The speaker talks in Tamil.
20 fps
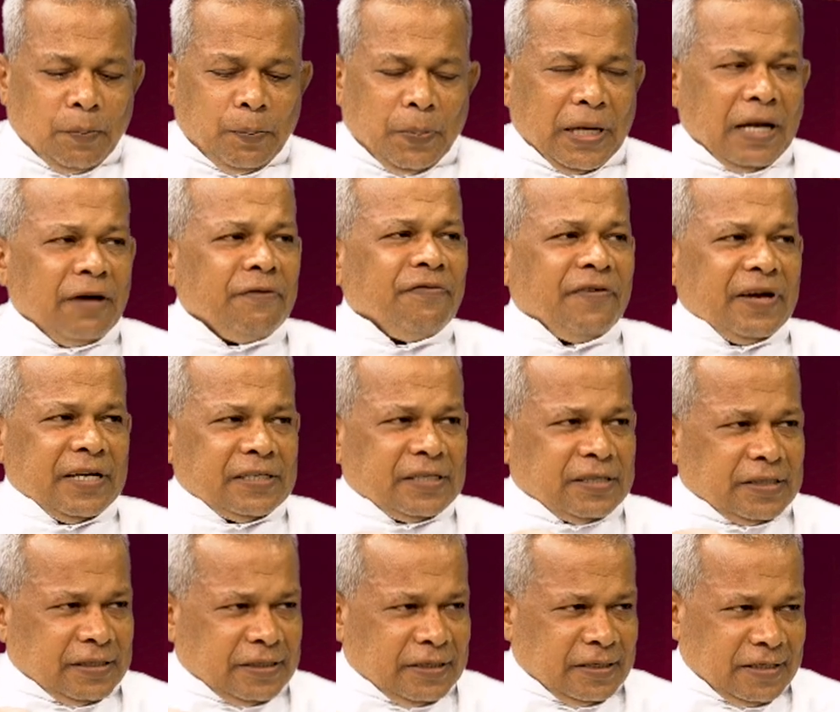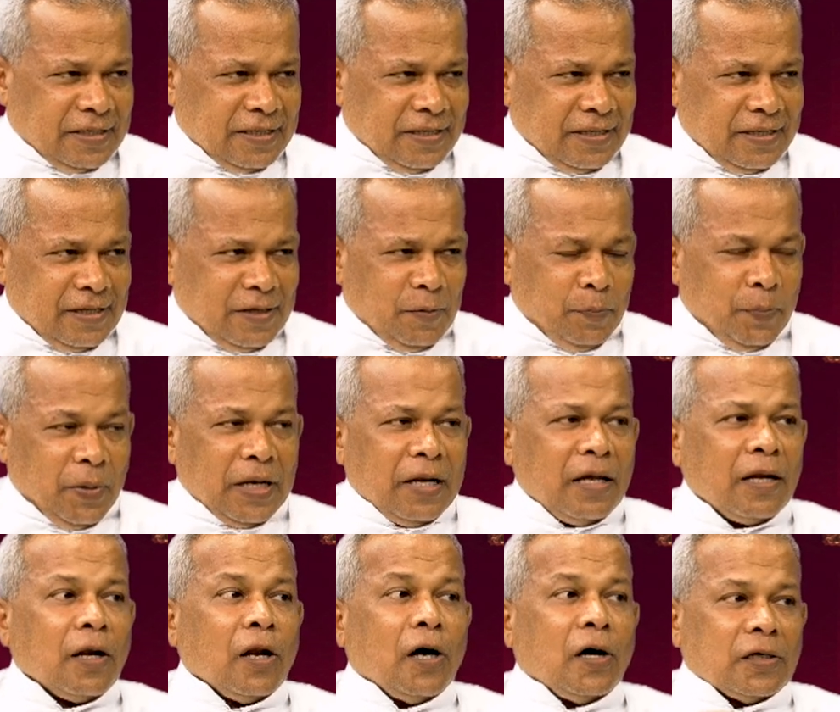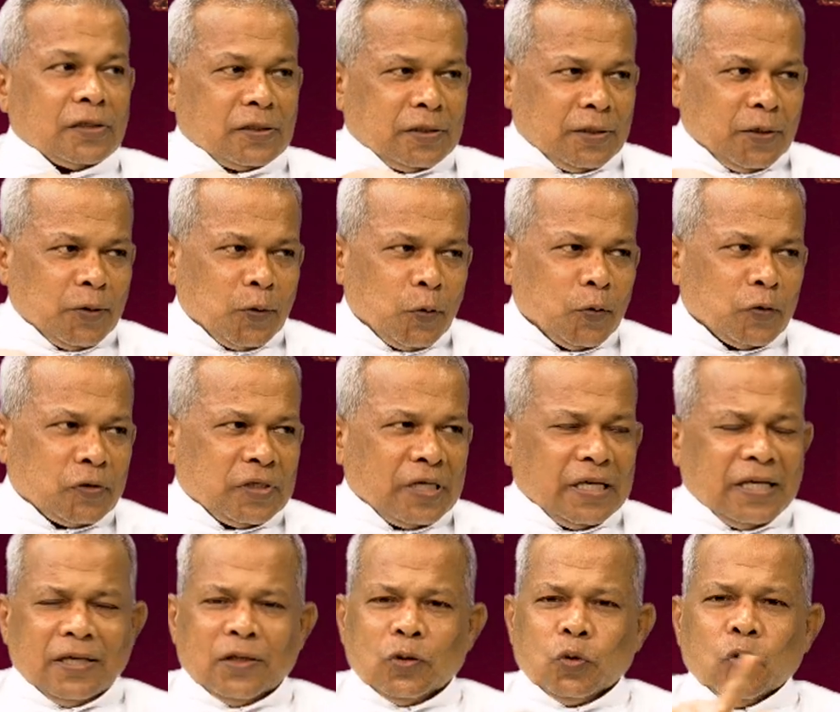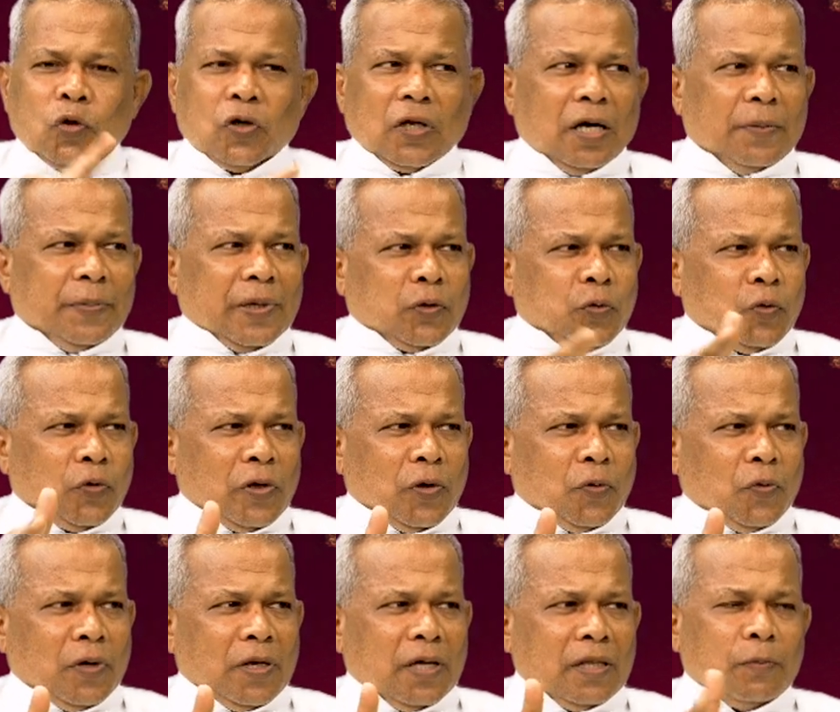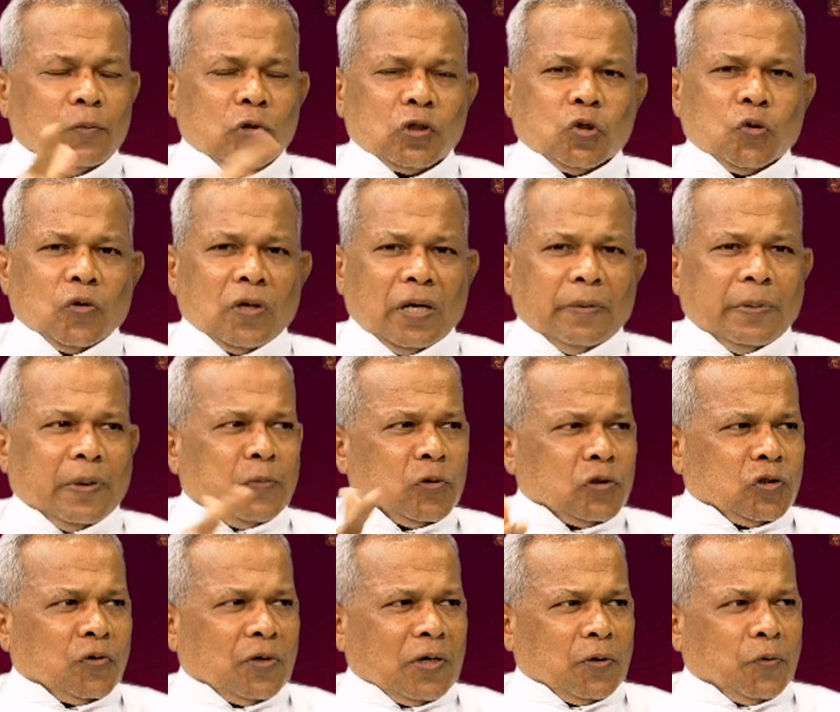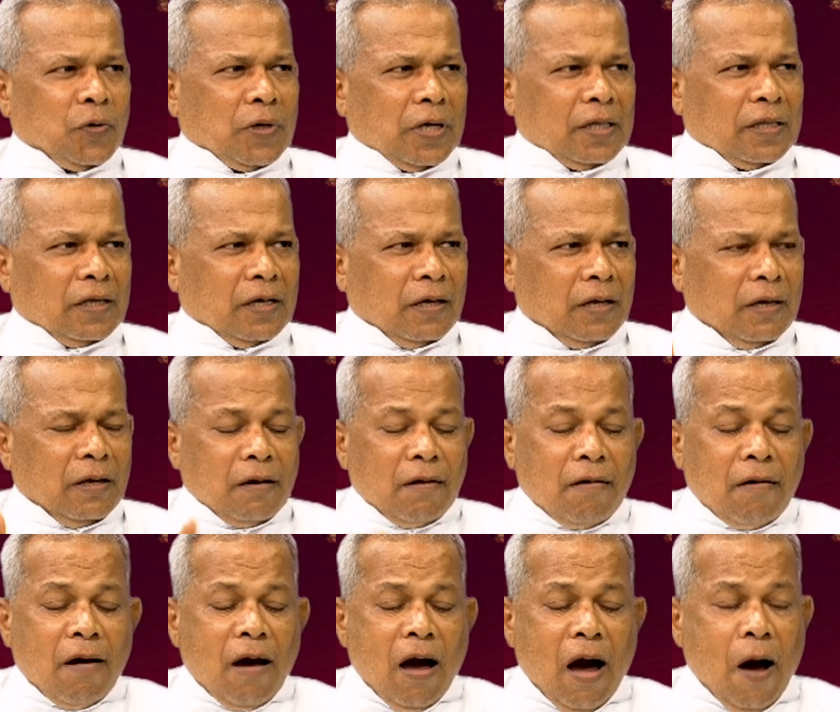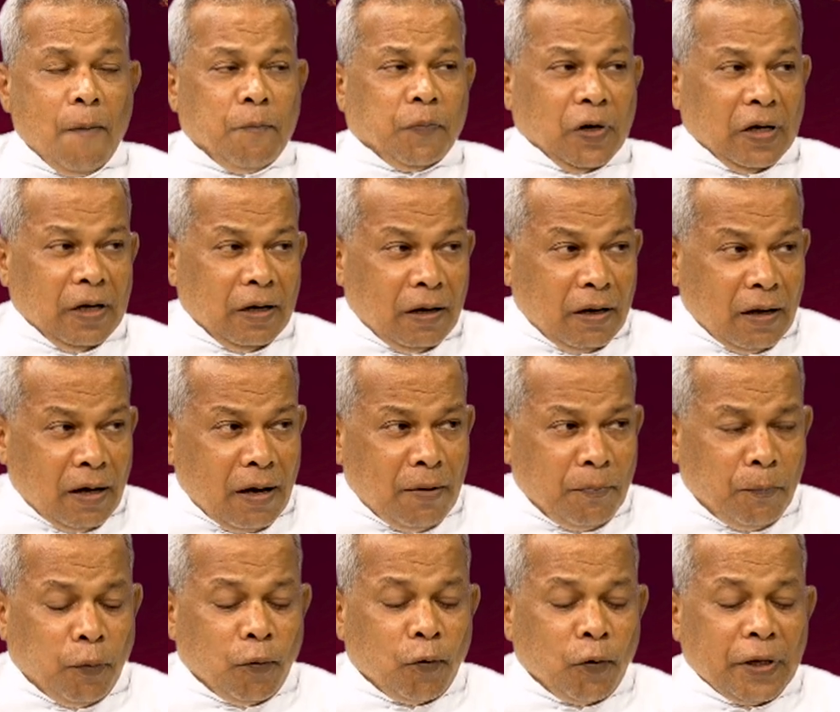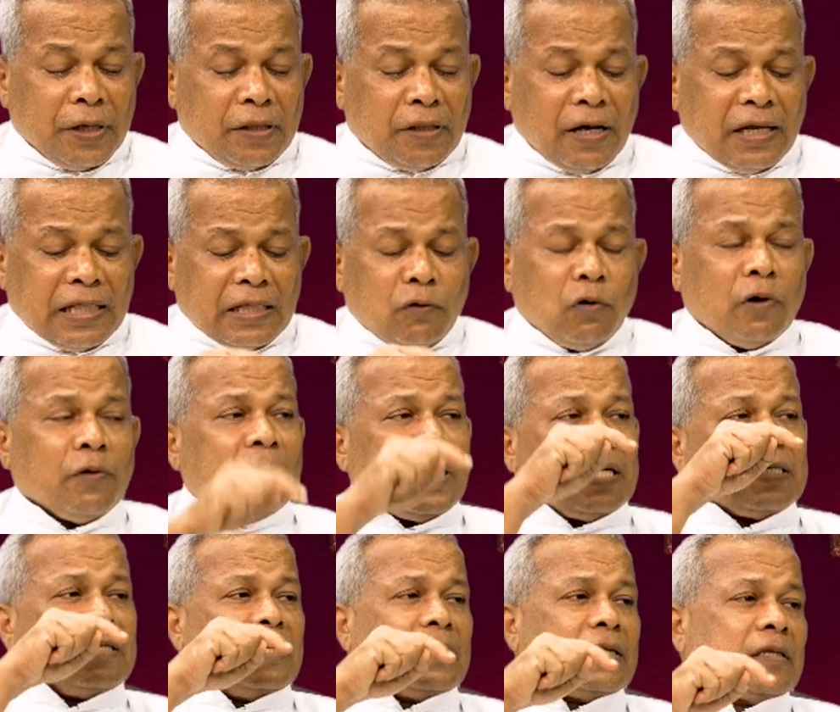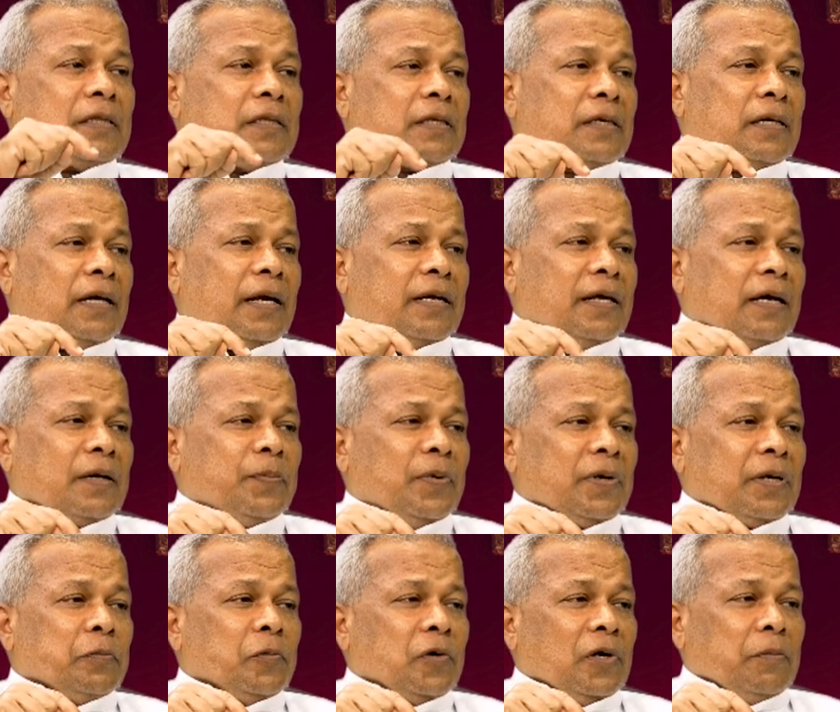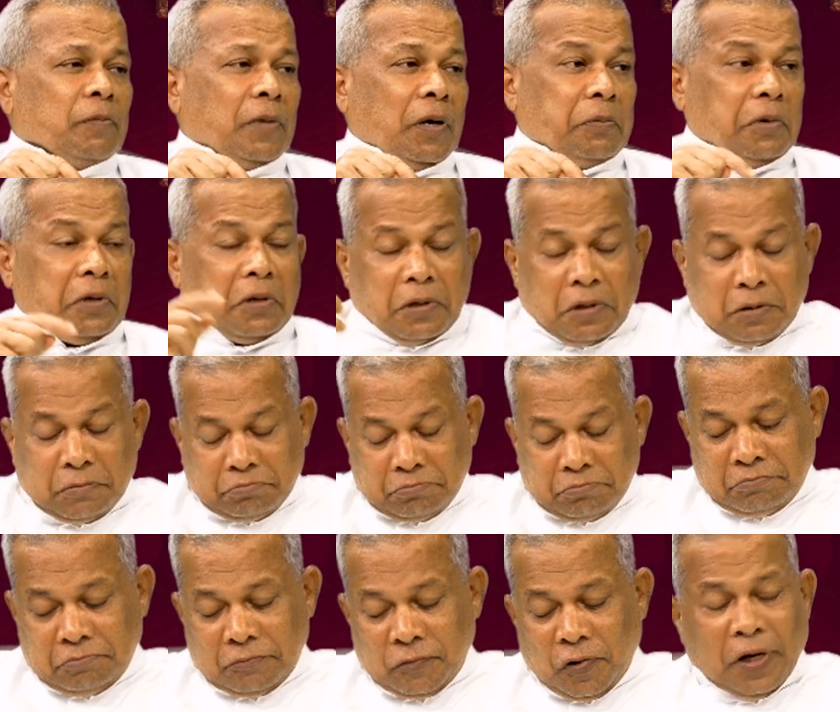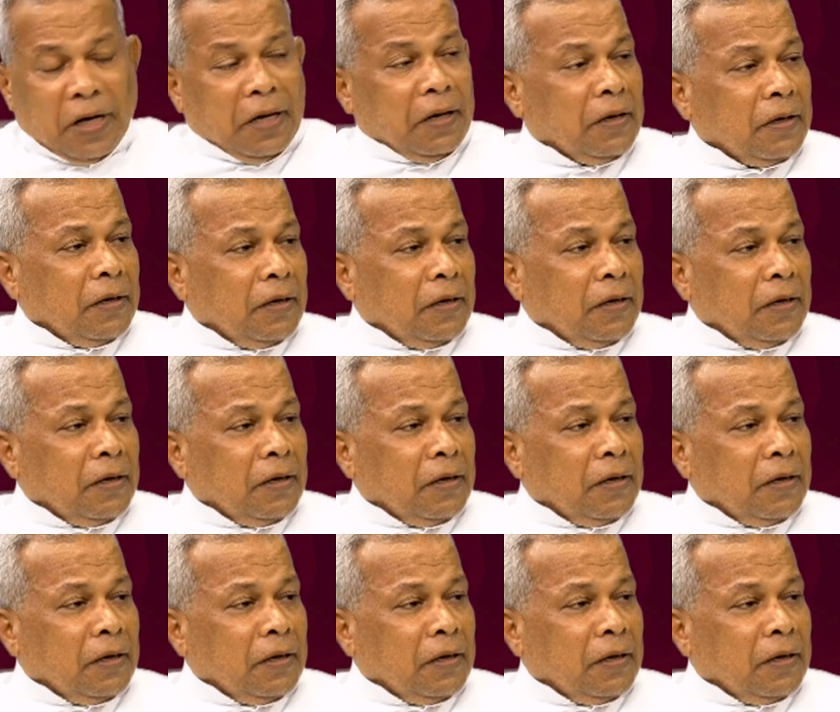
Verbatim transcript: பல ஃபென்சஸ் பல லாஸ் ரூல்ஸ் தூக்கலாமா தூக்கக்கூடாதா மூச்சு விடலாமா மூச்சு விடக்கூடாதா அப்படியெல்லாம் போய் தான் இந்த ஓய்வு நாள் சட்டத்தையே அட்டாக் பண்ண முடியும் அப்படிங்கிறது ஓகே